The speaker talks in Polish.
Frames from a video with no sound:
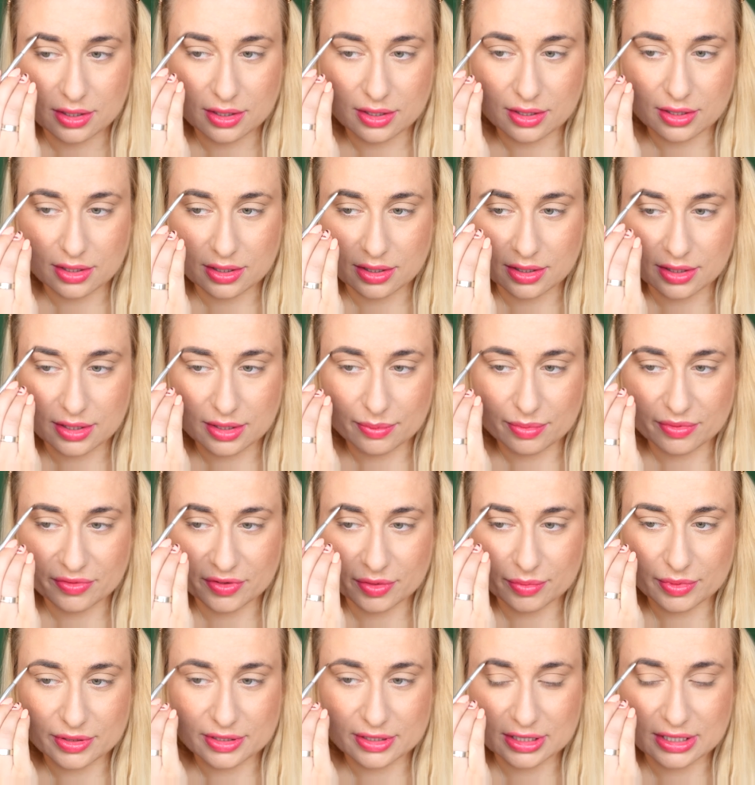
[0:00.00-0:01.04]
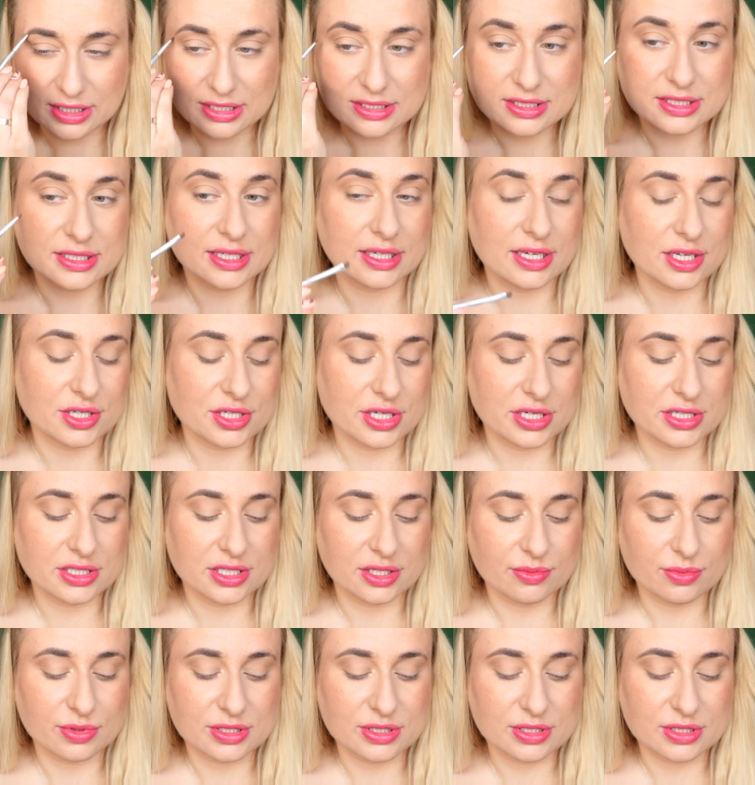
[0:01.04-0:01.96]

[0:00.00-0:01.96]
E, na pewno będę kręcić takie części,